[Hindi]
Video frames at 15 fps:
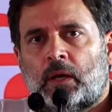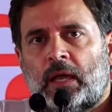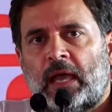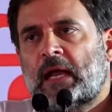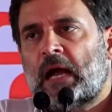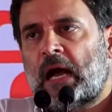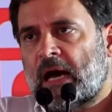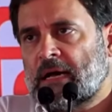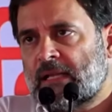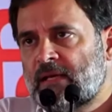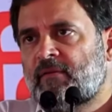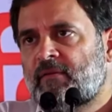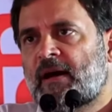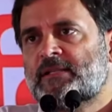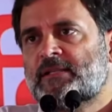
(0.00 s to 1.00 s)
एक
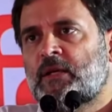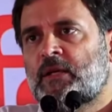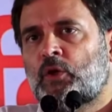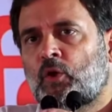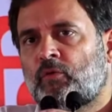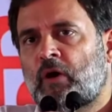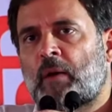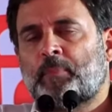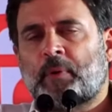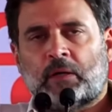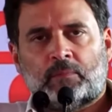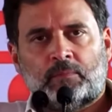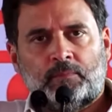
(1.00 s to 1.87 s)
आदिवासी युवा पर